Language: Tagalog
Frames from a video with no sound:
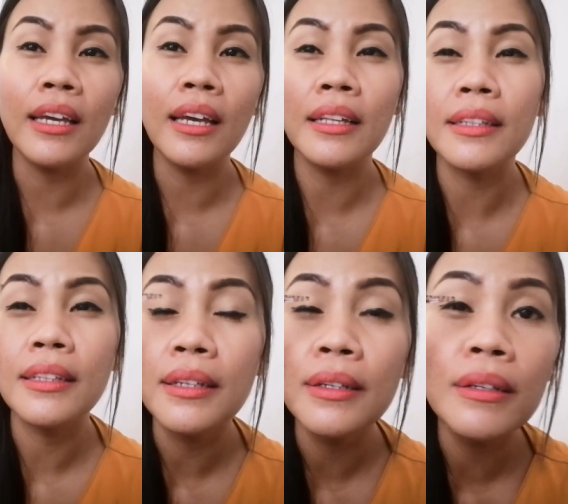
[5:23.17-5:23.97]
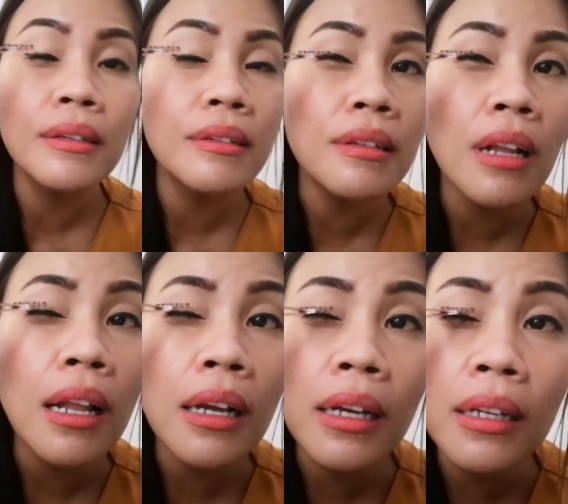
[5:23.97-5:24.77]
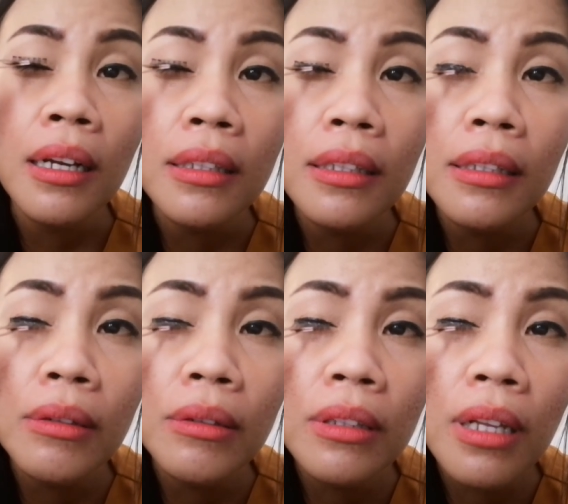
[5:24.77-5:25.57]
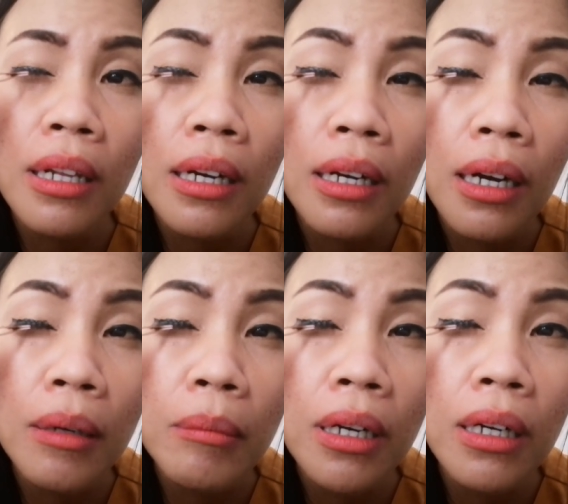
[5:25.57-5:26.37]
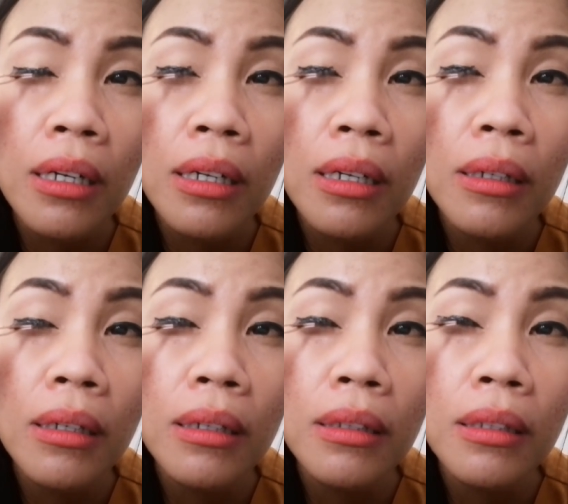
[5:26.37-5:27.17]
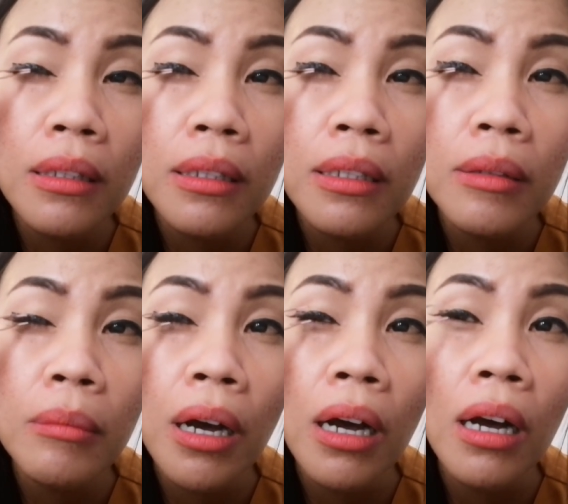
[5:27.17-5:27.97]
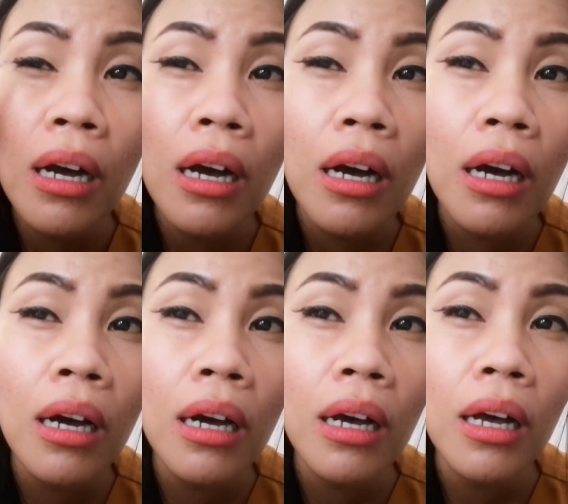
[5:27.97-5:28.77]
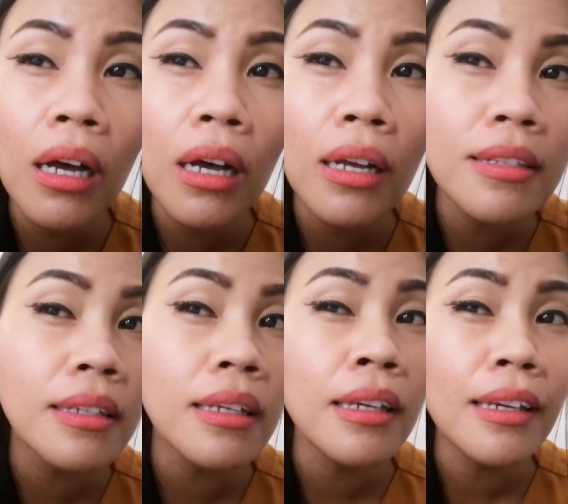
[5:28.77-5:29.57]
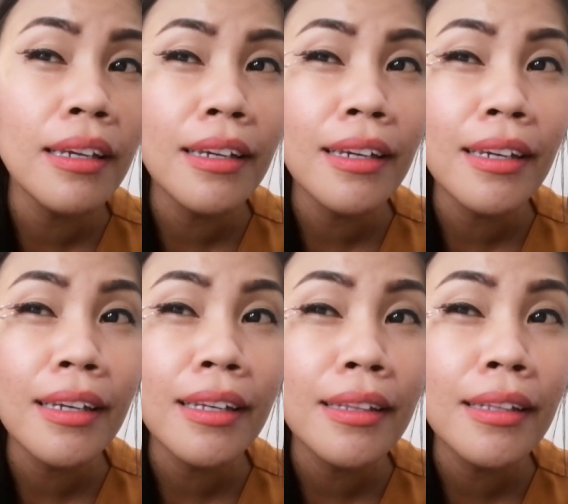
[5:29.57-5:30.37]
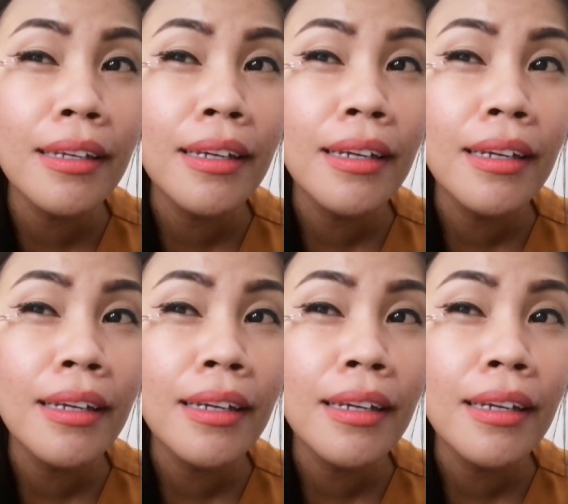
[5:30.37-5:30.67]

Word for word: Ayan. So, lalagay natin kung talagang mag didikit ba Ah, as in...